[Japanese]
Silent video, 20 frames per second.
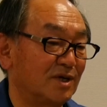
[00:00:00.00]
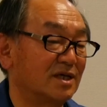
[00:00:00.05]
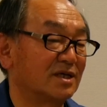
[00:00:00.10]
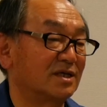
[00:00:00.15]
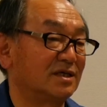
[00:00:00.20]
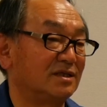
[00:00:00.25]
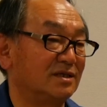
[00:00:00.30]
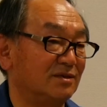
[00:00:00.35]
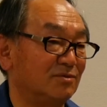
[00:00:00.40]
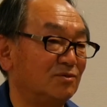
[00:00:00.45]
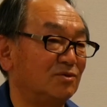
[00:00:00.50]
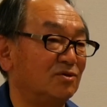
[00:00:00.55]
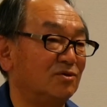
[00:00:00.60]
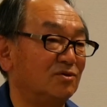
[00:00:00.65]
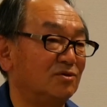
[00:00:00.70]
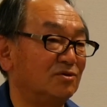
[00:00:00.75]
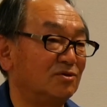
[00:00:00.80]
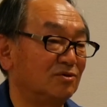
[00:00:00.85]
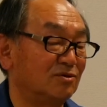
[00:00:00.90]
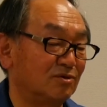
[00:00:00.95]
関係で
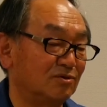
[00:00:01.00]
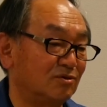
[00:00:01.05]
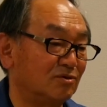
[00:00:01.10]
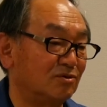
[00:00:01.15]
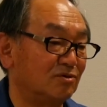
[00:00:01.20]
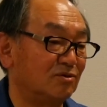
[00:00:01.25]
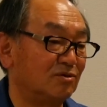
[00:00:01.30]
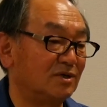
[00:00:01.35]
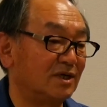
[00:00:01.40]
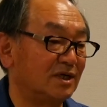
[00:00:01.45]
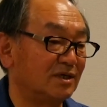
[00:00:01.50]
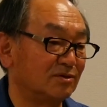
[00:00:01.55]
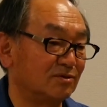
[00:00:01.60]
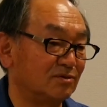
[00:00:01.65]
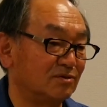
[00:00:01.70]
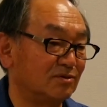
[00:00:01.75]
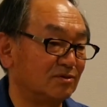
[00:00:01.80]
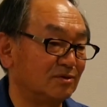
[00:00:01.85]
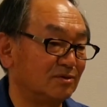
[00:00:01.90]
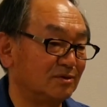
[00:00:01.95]
もこうあ
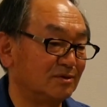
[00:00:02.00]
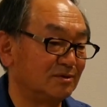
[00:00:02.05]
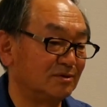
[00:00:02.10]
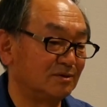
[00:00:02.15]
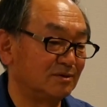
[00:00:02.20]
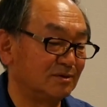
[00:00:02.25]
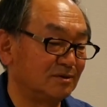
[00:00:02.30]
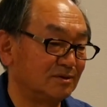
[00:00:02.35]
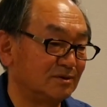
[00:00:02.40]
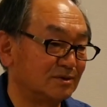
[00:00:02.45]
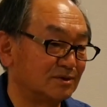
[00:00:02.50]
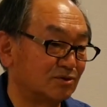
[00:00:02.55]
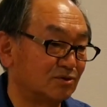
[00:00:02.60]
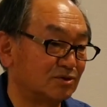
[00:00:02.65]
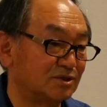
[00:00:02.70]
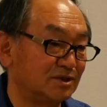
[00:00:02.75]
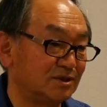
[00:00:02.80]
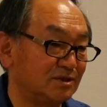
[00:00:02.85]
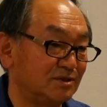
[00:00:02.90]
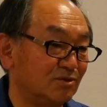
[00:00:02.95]
の
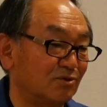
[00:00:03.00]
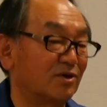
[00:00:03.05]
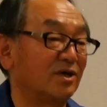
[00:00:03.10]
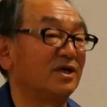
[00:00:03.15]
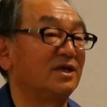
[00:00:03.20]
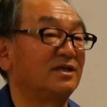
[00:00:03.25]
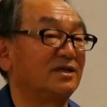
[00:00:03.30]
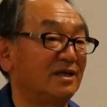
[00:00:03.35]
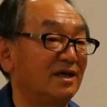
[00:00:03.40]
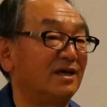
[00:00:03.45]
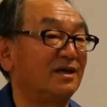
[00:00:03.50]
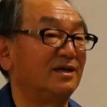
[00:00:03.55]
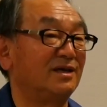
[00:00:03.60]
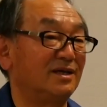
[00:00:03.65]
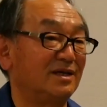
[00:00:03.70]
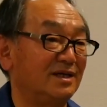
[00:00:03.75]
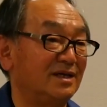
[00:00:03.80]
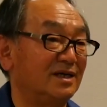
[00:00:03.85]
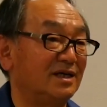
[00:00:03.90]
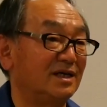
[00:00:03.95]
少し余計ね
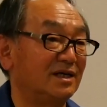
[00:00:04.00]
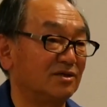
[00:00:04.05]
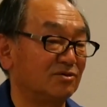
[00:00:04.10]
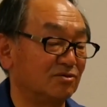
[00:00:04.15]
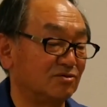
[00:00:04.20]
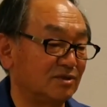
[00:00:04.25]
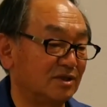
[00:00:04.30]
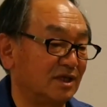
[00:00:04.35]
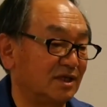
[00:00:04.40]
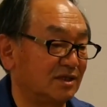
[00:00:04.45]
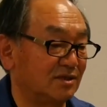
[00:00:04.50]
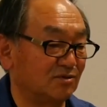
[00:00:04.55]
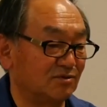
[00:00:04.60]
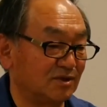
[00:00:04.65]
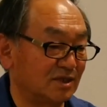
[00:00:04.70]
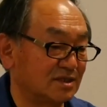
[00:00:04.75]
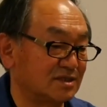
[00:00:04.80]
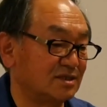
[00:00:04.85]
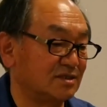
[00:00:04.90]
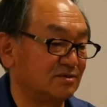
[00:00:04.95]
あの手当
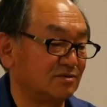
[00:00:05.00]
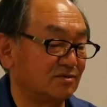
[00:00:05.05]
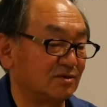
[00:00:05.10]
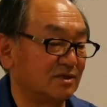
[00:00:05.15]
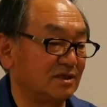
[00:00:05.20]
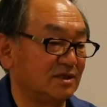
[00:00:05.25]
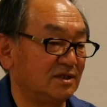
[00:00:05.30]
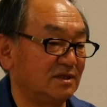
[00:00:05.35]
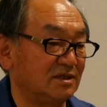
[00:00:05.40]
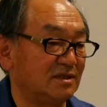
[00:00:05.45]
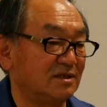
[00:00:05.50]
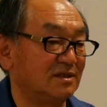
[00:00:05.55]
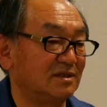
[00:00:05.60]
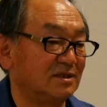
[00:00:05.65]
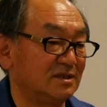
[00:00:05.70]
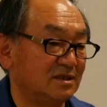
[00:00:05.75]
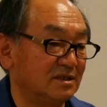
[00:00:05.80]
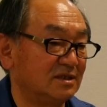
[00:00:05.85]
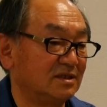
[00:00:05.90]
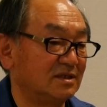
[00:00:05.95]
を出せるときに
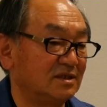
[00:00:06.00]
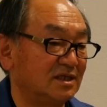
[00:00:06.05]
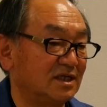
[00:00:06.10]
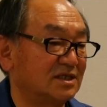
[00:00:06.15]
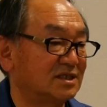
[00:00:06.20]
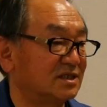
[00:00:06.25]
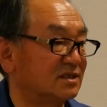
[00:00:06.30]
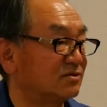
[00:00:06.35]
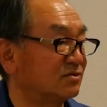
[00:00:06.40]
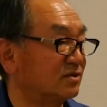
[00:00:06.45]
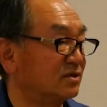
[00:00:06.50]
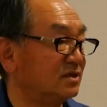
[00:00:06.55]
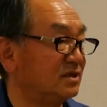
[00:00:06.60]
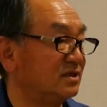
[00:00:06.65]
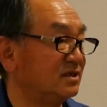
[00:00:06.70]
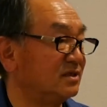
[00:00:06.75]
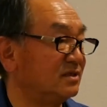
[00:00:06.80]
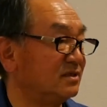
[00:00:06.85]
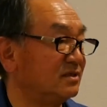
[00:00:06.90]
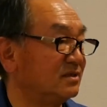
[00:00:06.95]
出した時
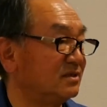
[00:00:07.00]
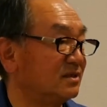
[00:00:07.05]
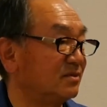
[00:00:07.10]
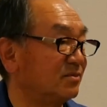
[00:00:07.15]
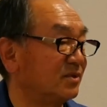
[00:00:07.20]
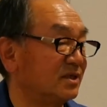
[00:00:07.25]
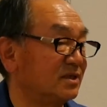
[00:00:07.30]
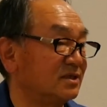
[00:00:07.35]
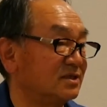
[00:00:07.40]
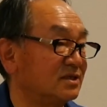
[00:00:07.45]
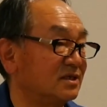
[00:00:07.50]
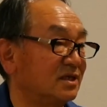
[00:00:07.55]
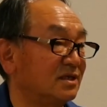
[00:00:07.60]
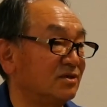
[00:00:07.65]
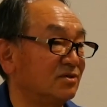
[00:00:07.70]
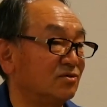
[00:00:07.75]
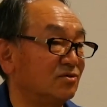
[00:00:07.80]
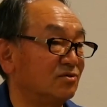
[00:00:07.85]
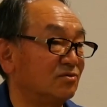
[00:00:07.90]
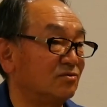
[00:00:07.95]
にやっぱり社
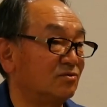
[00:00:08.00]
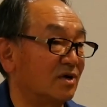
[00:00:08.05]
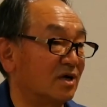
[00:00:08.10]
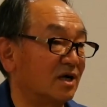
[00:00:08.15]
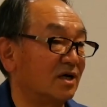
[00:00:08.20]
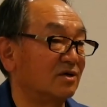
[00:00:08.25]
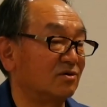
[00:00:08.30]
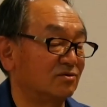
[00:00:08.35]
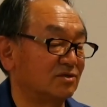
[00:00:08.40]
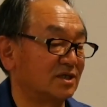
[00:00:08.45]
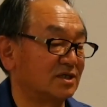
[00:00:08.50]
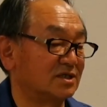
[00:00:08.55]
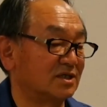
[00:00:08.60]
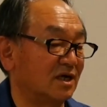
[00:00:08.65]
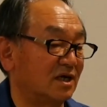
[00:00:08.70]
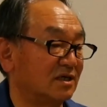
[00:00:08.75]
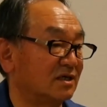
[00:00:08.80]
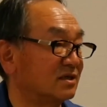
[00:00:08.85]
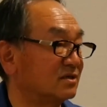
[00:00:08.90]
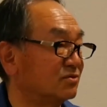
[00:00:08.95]
員の若い子たち
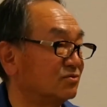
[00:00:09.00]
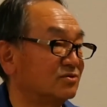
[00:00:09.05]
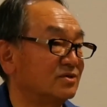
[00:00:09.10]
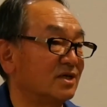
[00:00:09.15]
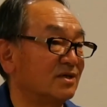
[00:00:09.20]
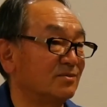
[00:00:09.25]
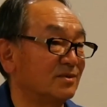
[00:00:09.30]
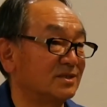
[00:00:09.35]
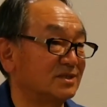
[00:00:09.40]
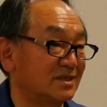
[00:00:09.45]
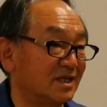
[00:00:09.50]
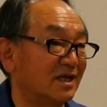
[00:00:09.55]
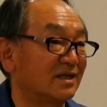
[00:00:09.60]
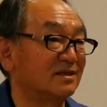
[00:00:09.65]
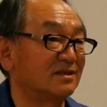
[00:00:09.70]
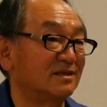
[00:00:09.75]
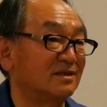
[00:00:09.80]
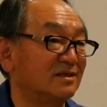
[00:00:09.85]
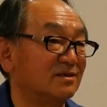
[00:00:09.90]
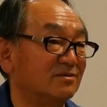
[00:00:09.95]
が「ありがとうございまし
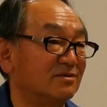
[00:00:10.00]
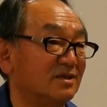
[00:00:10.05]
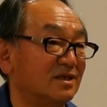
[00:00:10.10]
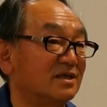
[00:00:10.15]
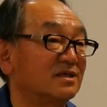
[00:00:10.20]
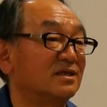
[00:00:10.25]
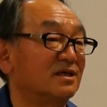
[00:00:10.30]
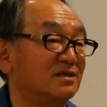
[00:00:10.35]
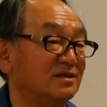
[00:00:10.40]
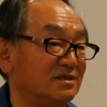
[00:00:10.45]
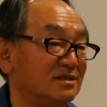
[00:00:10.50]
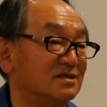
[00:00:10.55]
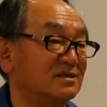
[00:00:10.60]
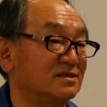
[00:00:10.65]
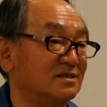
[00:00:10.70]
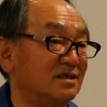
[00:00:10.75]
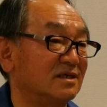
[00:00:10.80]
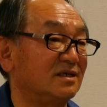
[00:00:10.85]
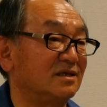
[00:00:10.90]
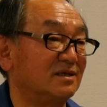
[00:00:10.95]
た」って言ってきたりで
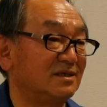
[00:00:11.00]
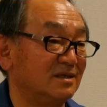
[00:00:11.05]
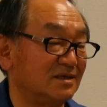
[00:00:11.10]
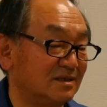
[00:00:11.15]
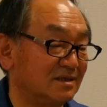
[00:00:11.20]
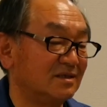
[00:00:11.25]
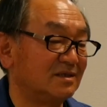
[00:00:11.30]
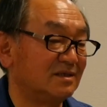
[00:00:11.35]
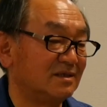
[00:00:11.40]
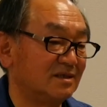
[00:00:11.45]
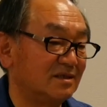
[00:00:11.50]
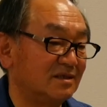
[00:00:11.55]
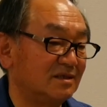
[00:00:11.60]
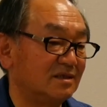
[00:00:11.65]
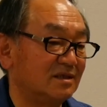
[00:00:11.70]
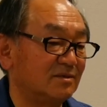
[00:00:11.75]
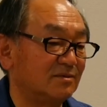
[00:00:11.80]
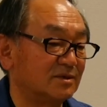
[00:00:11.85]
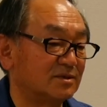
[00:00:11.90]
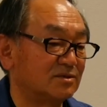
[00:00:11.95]
すね、
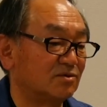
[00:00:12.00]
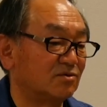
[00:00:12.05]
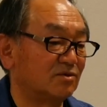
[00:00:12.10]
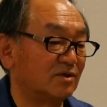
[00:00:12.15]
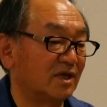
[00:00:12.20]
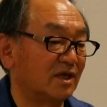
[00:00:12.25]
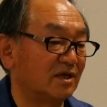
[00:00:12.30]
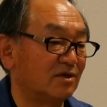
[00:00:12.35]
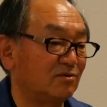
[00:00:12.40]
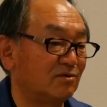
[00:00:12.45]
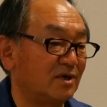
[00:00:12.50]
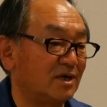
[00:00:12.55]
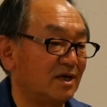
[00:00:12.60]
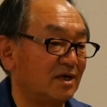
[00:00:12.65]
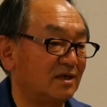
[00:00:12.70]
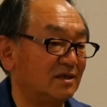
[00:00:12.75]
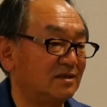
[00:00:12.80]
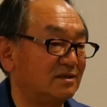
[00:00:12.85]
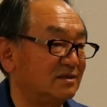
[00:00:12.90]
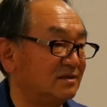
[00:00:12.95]
やっぱそこら辺は